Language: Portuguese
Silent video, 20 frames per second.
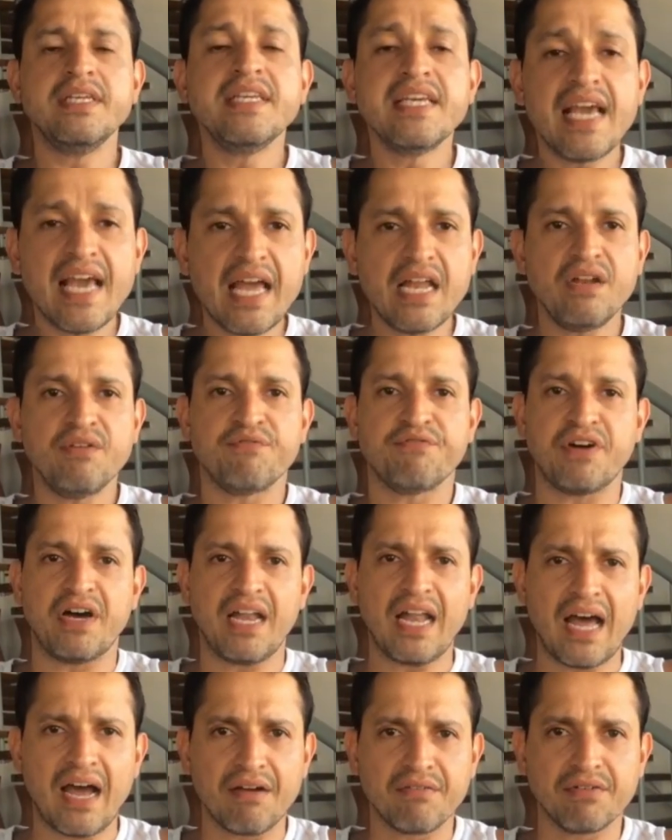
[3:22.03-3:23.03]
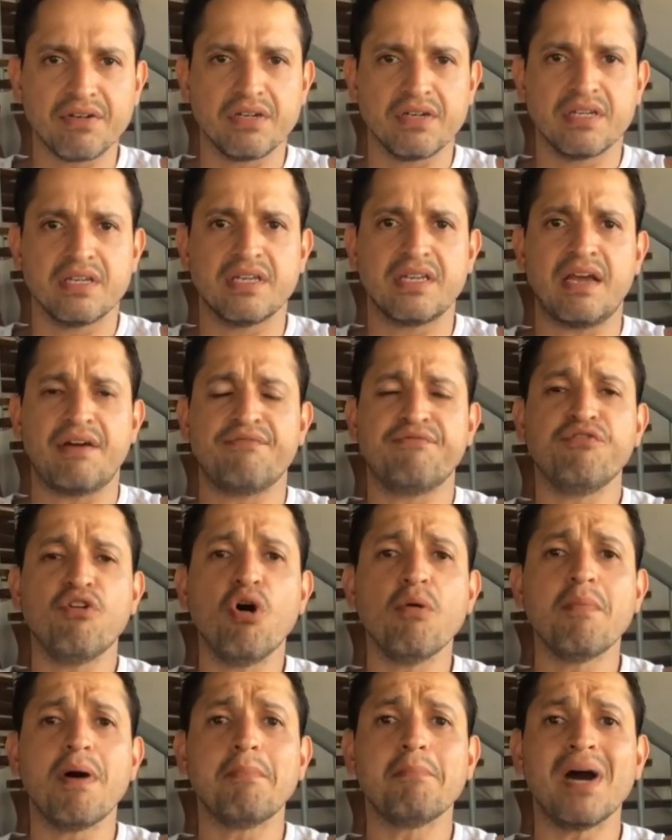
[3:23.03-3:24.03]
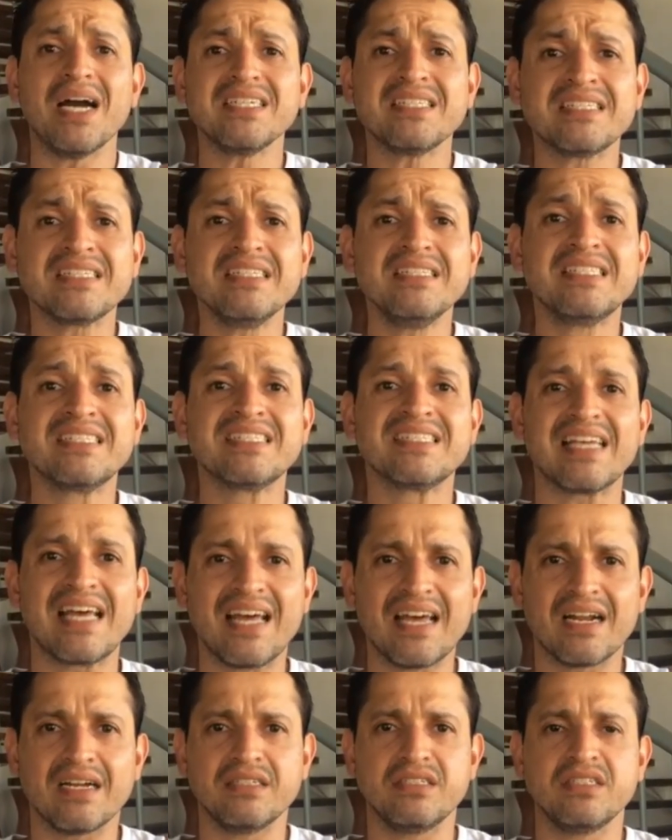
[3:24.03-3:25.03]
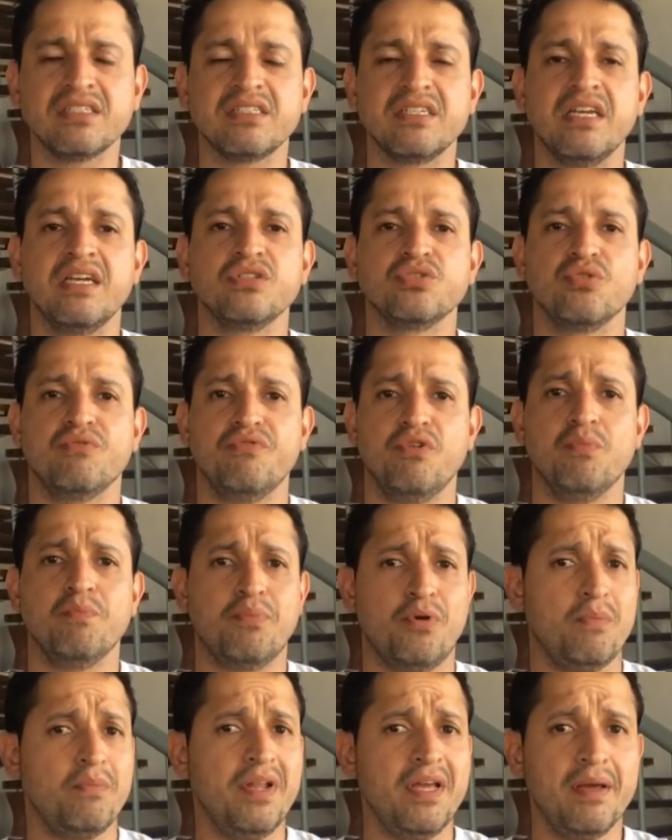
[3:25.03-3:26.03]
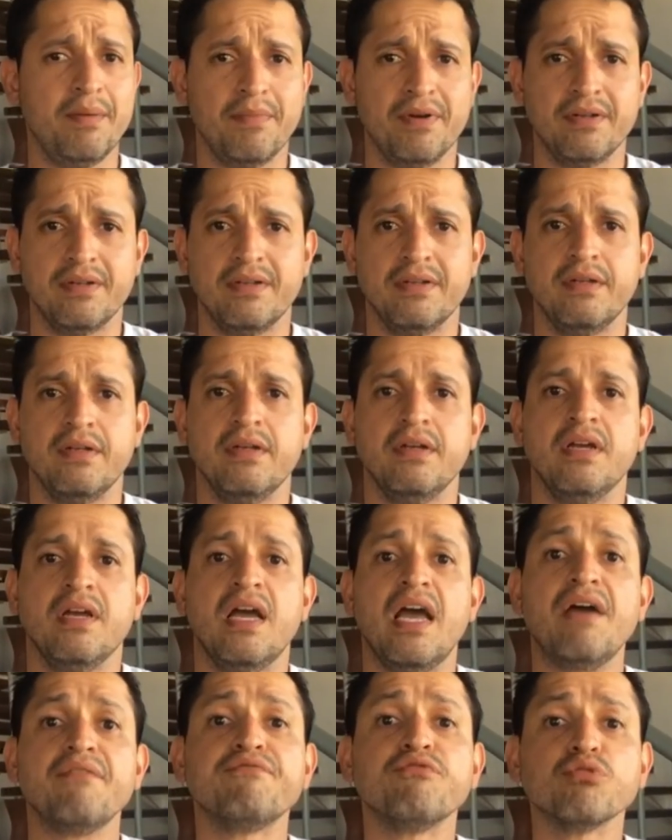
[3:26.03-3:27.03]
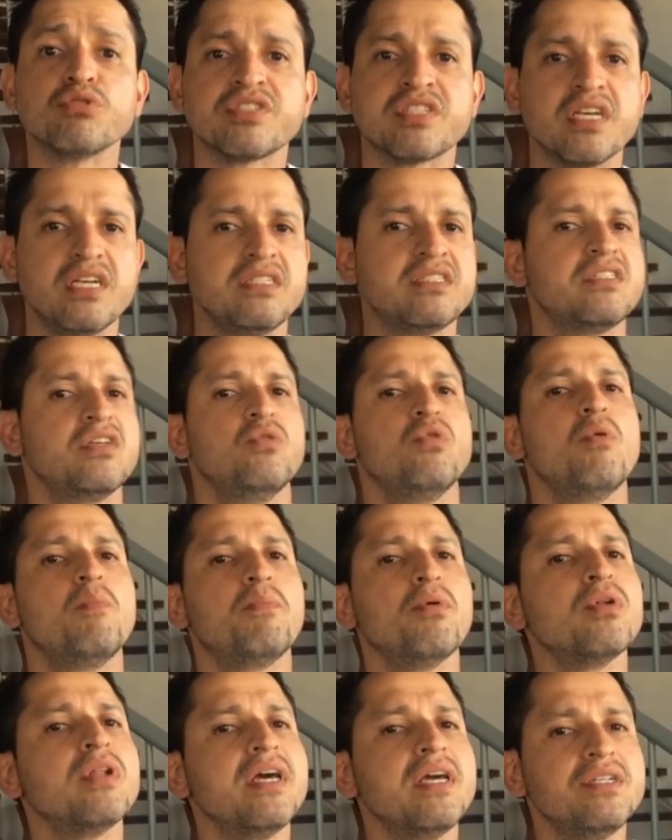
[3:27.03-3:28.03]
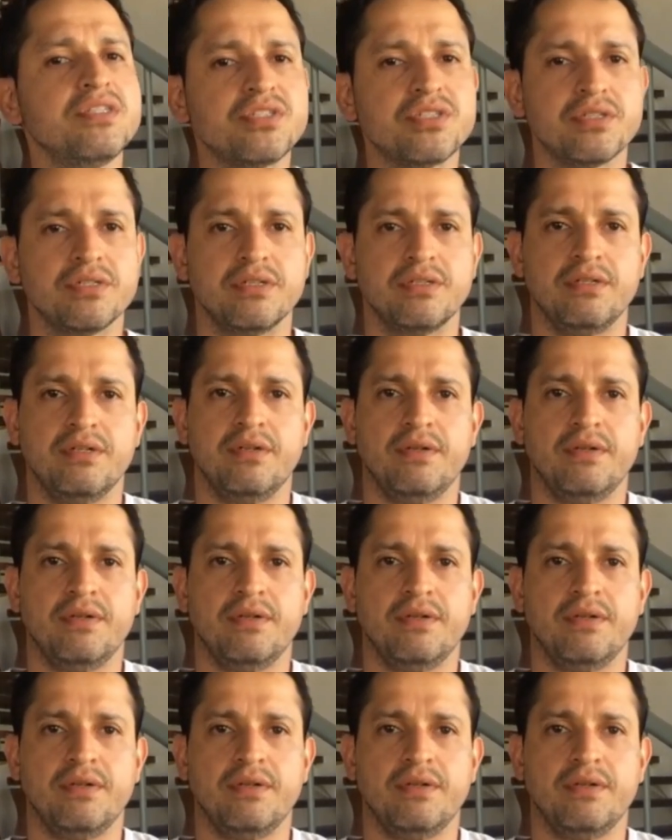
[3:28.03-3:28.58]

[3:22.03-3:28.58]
e ele falava que a forma mais sincera de se resolver um problema é você e seu oponente.